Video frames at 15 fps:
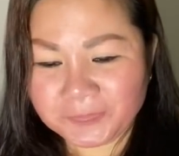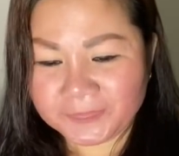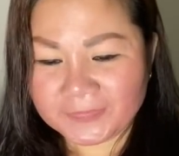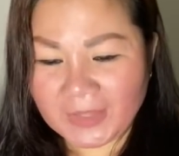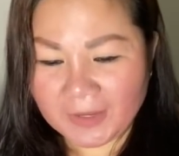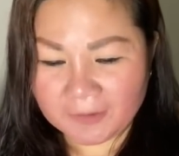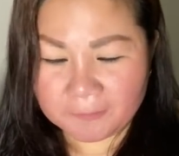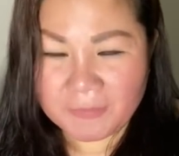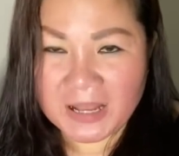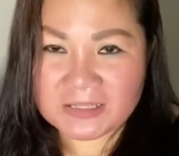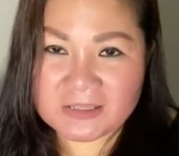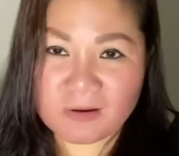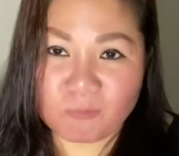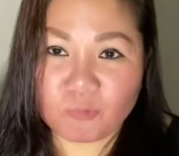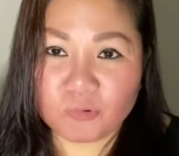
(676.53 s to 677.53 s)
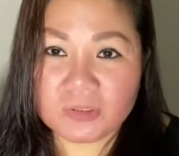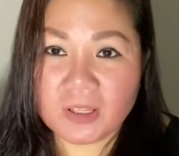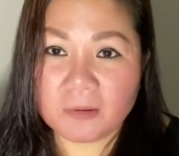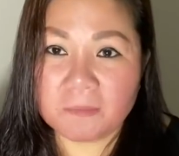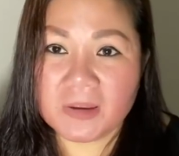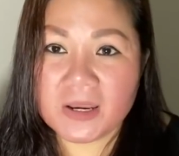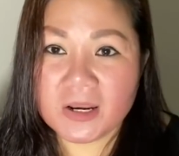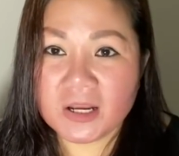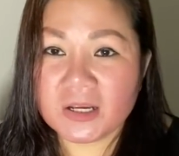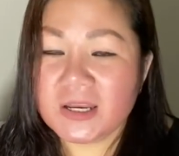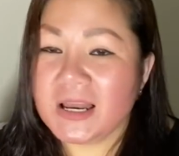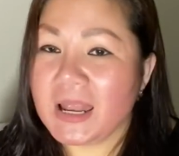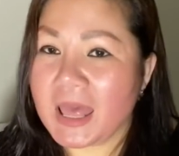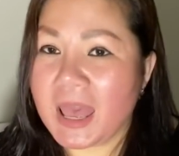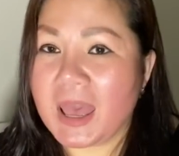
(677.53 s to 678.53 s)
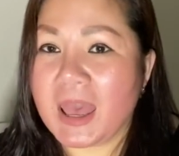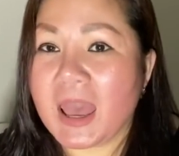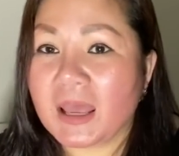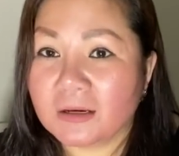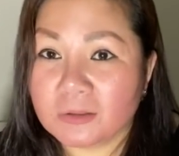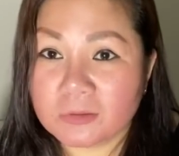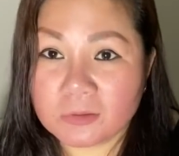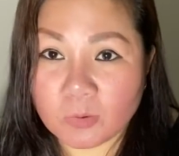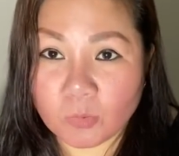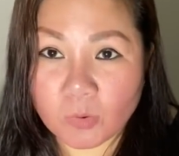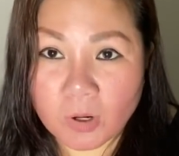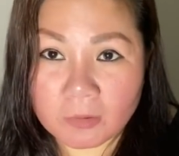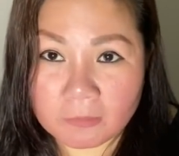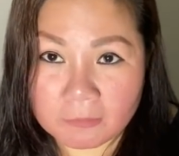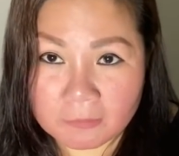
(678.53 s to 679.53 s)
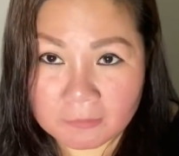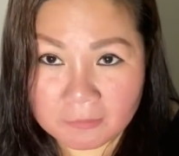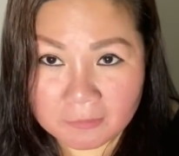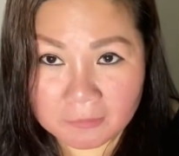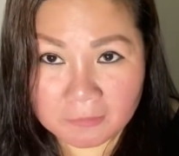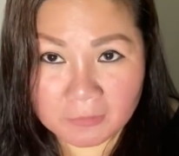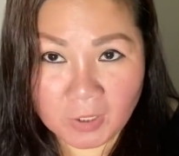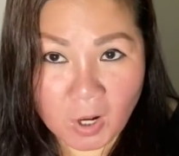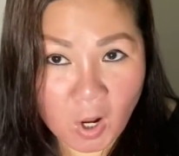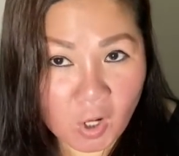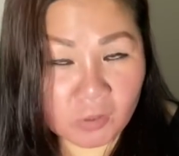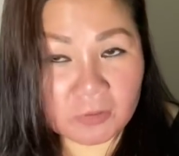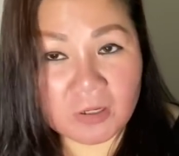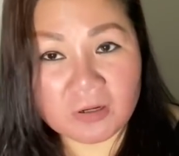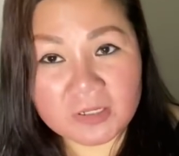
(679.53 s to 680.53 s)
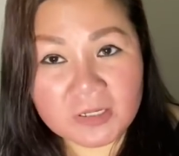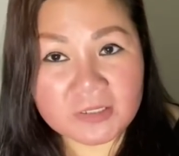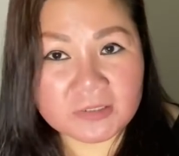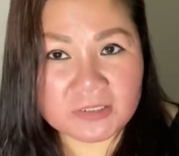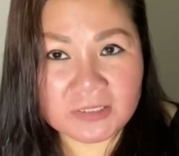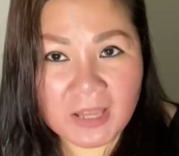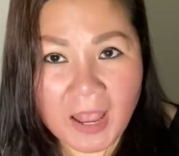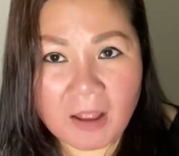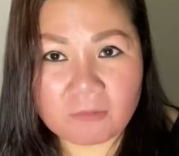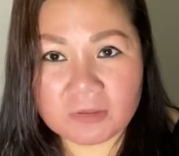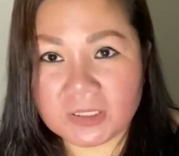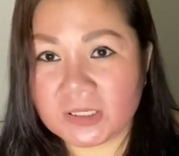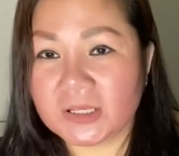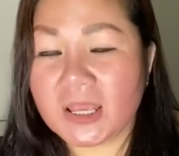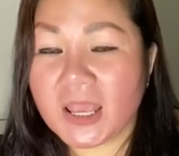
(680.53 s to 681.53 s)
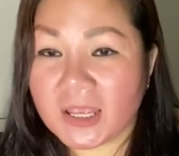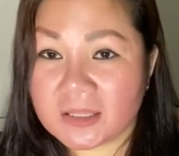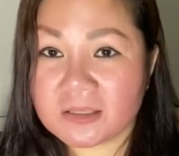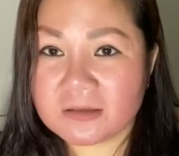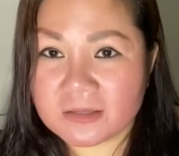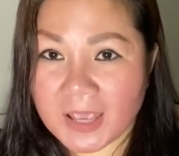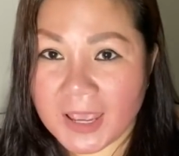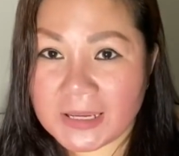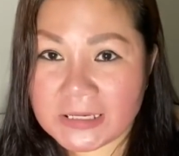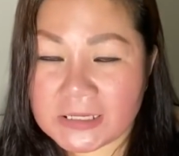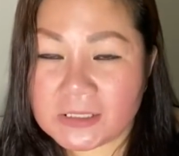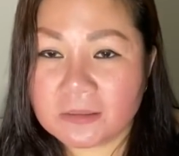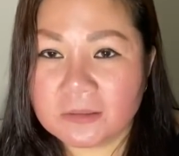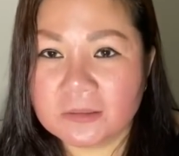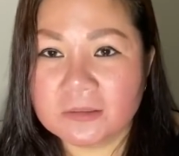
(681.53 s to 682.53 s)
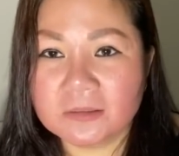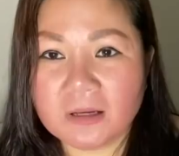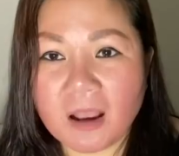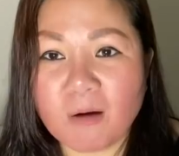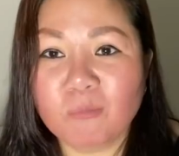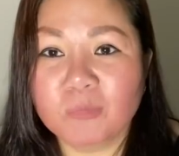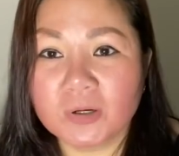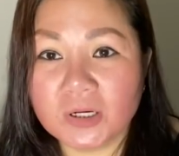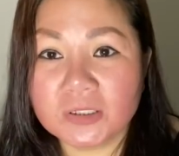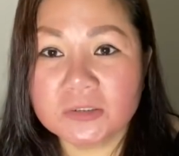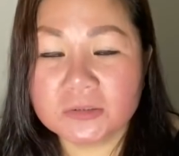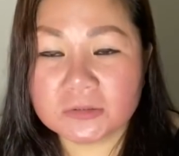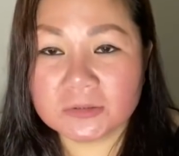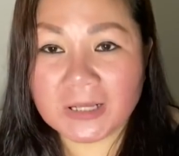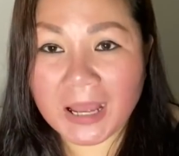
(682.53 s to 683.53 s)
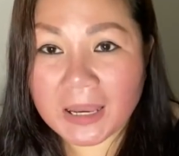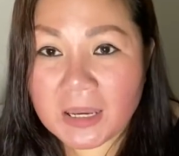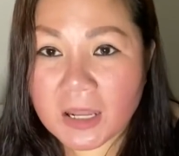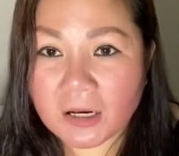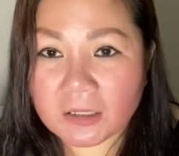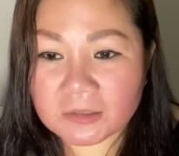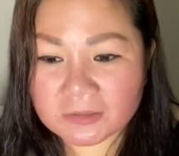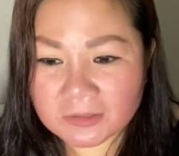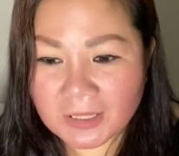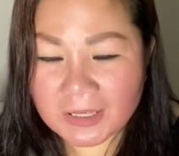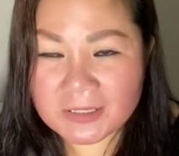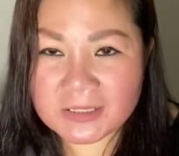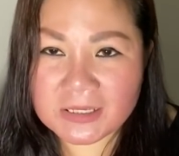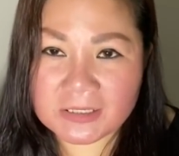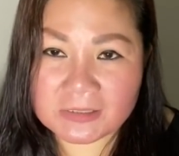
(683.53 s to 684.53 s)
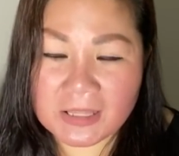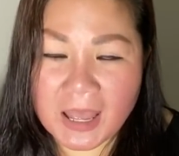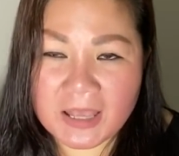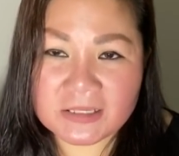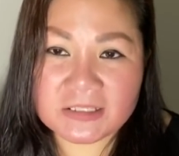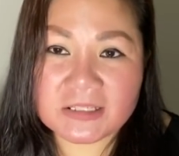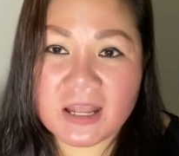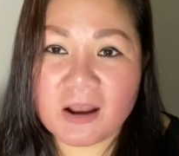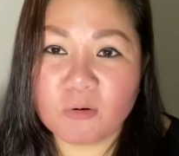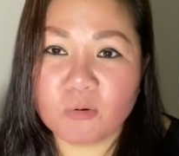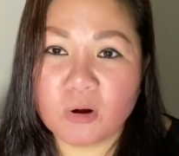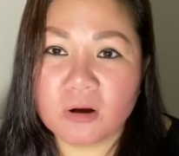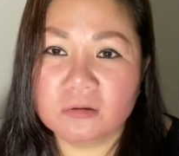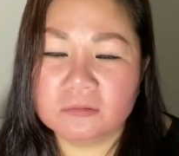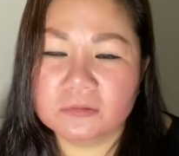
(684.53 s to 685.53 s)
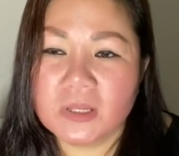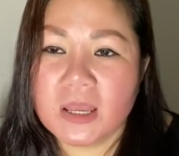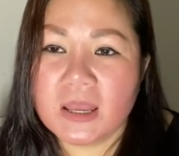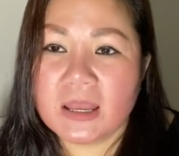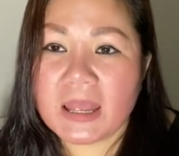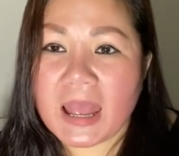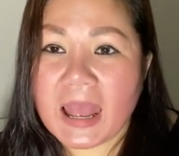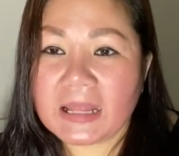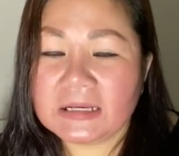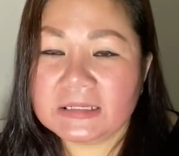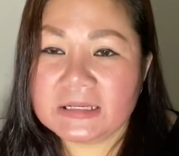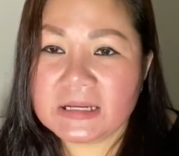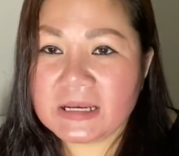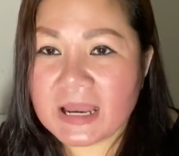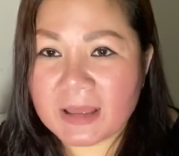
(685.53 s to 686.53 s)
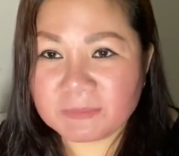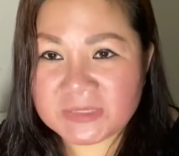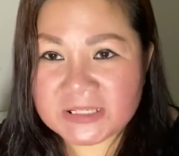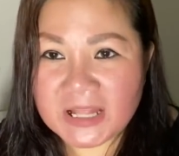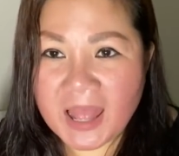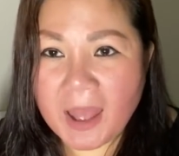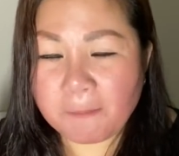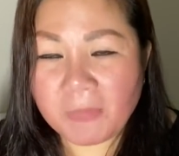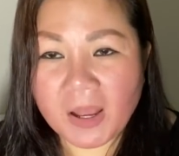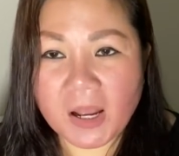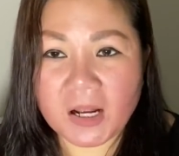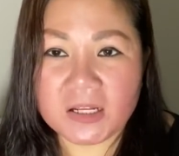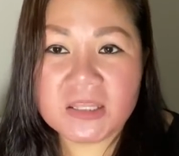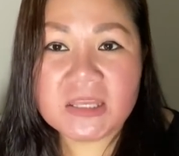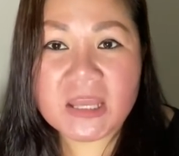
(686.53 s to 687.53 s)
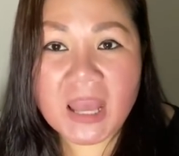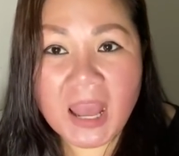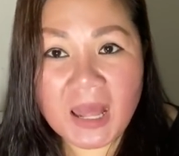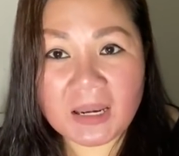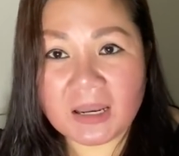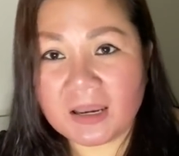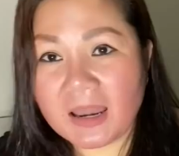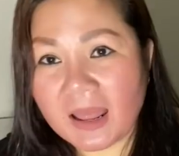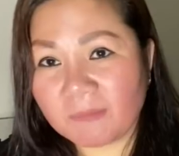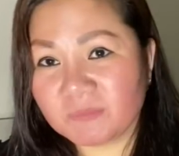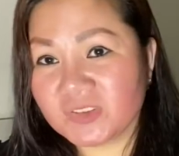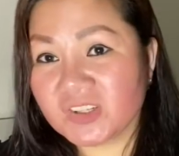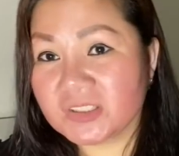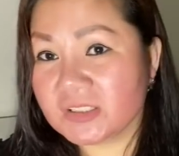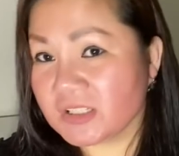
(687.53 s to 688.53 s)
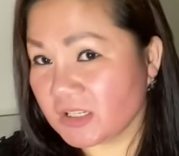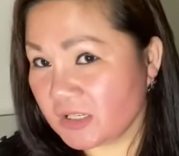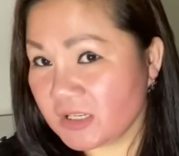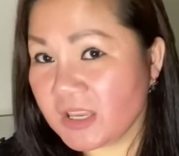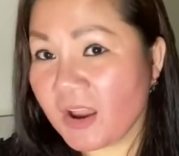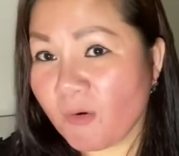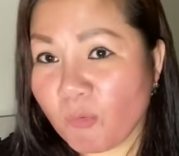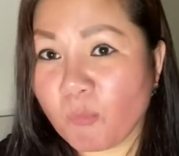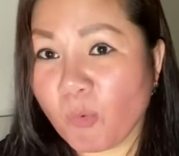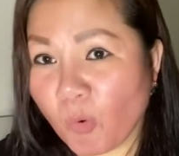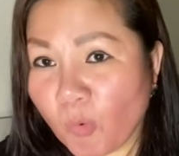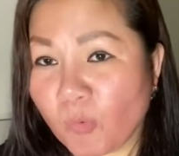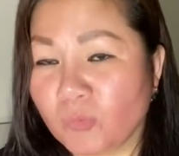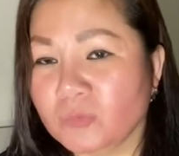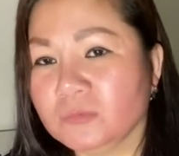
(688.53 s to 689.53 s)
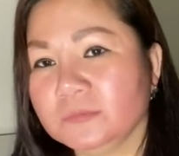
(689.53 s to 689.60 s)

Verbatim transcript: thì ba chồng của thủy mới nói là anh của Ừ, con nói lời sao thì nghe như vậy không có được cãi lời tại vì tại sao con anh đi làm xa mà ở nhà lại làm cho chị dâu buồn